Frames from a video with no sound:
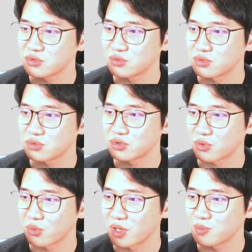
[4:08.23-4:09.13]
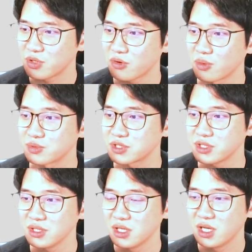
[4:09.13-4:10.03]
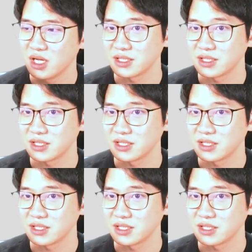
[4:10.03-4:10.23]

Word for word: 식으로 적용할 필요 없이